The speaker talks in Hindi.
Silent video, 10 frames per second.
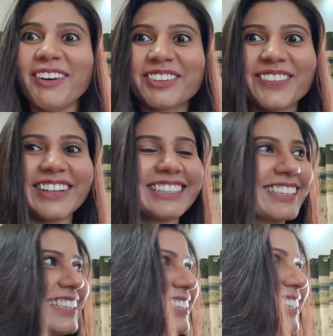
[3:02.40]
आपके
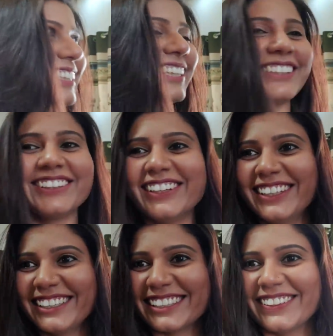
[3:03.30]
पास रीज़न देखो
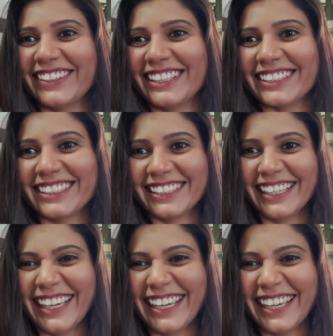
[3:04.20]
इसके पास